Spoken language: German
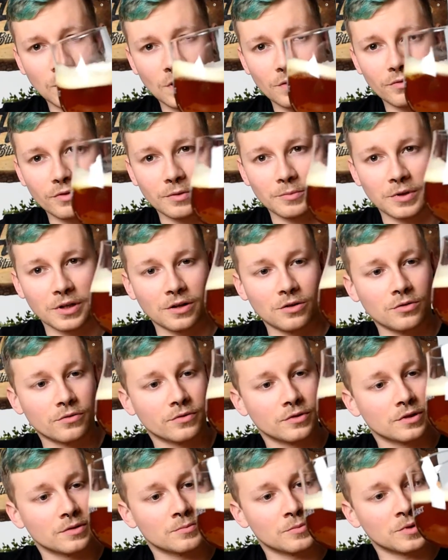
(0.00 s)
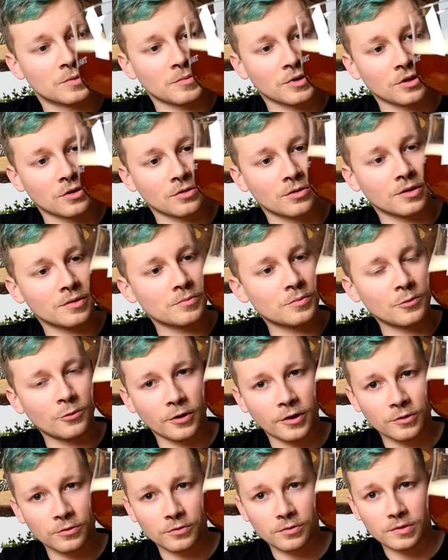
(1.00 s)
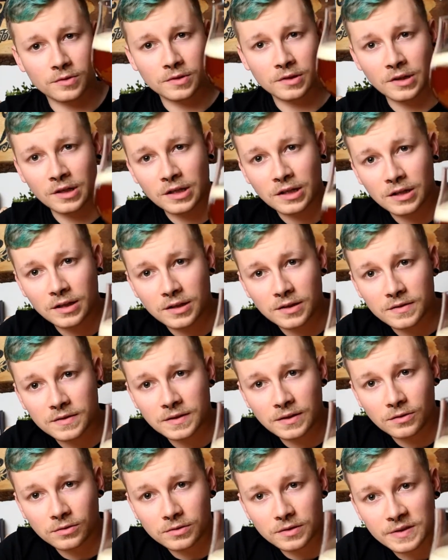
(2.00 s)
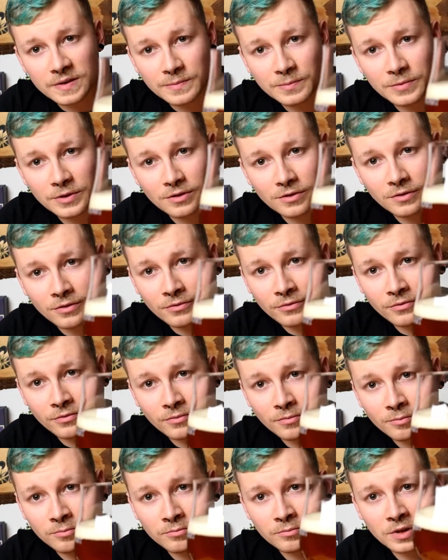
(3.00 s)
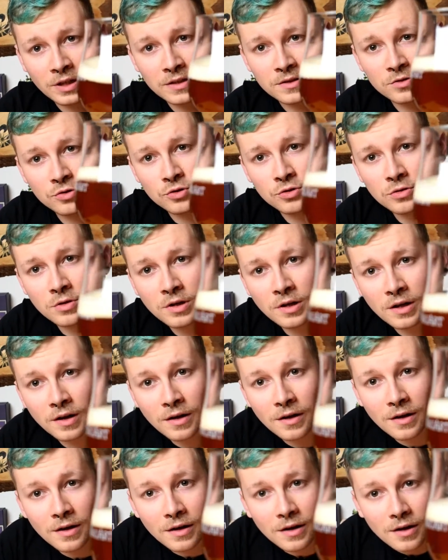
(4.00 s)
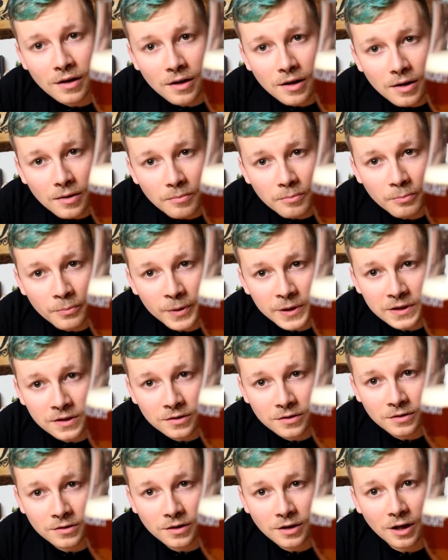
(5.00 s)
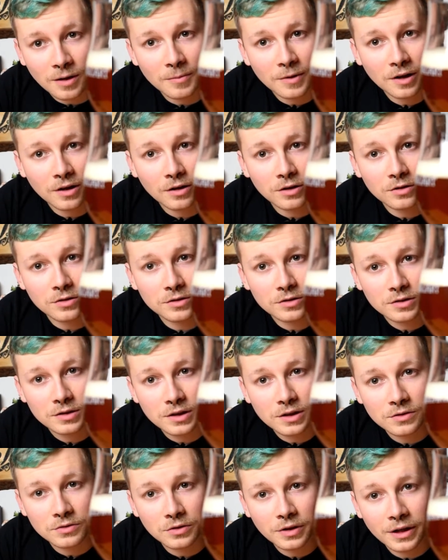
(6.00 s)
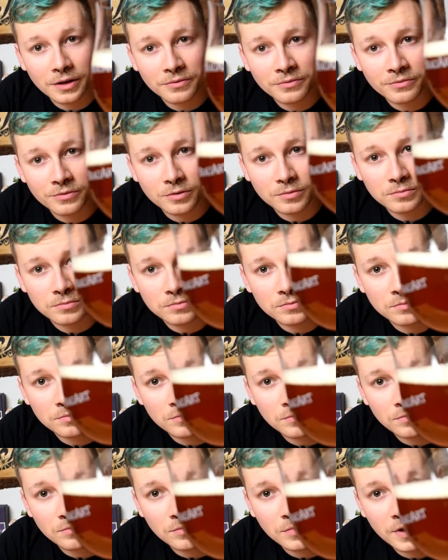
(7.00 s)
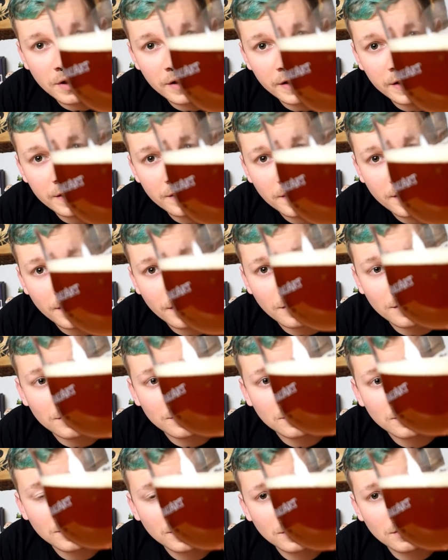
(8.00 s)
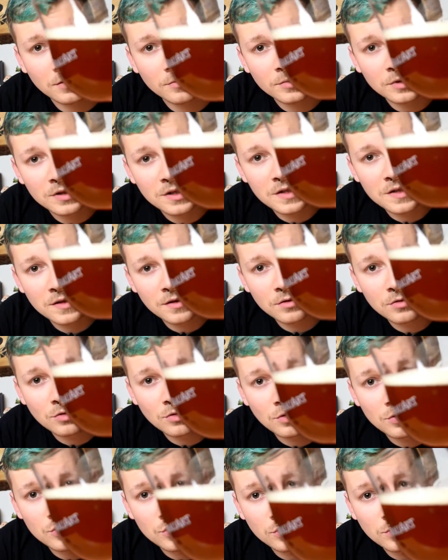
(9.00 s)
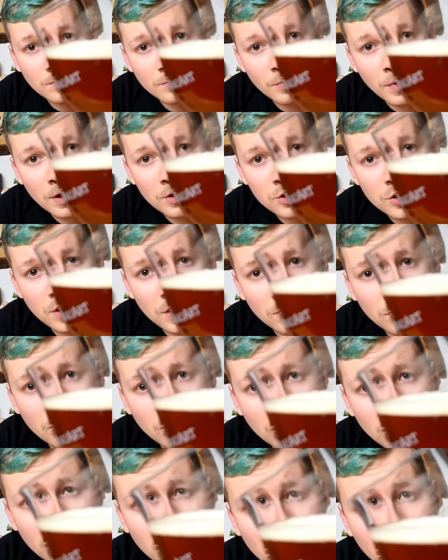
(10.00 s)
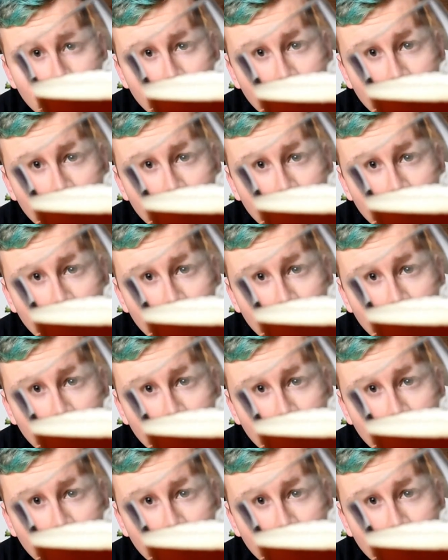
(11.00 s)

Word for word: Fällt mir auf, hier mit meiner neuen Beleuchtung sieht auch das Bier hm, ein ganzes Stück besser in der Kamera aus, also rein vom Licht her. Genau, man sieht hier ne, einen schönen Bernsteinton,